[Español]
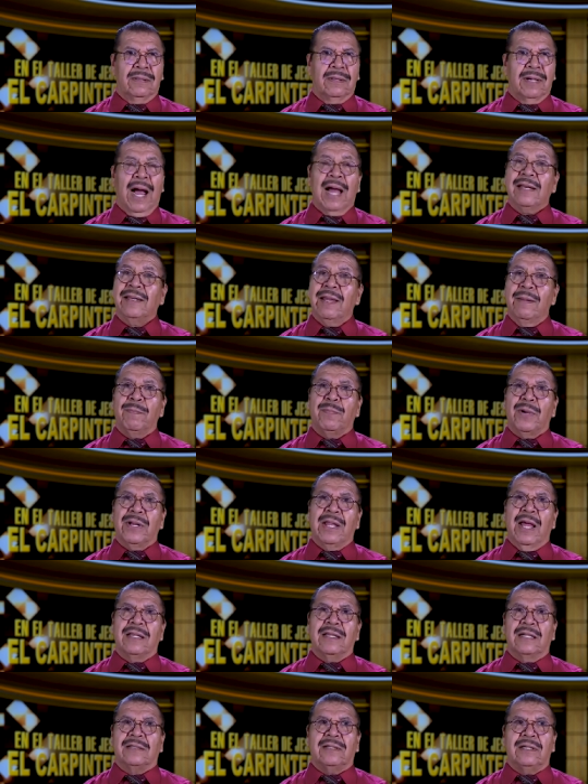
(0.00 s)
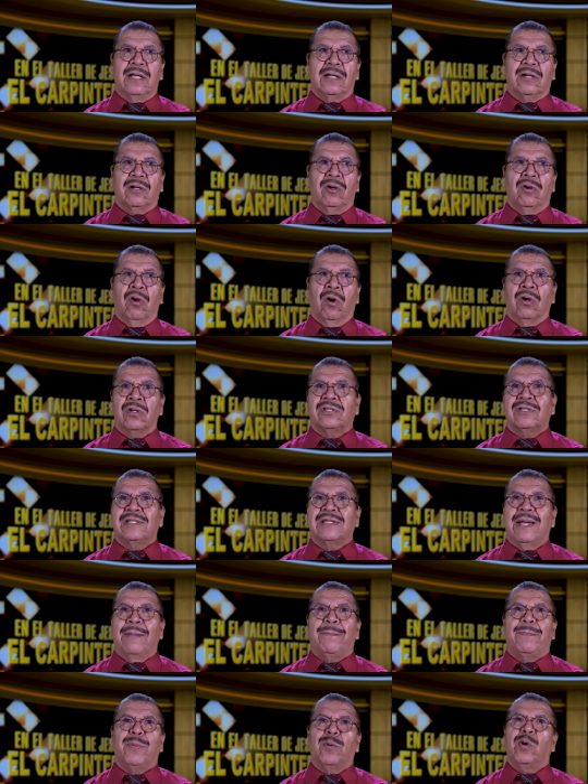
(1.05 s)
Alguien pueda decir, no
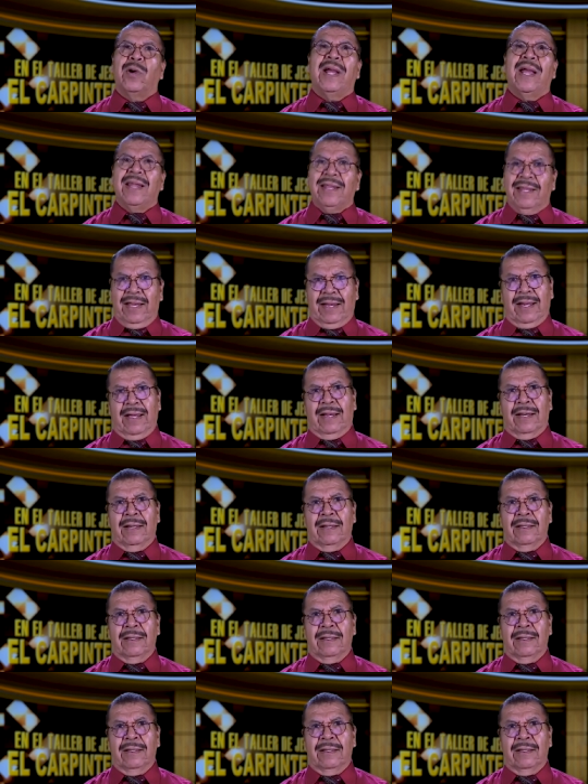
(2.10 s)
se puede.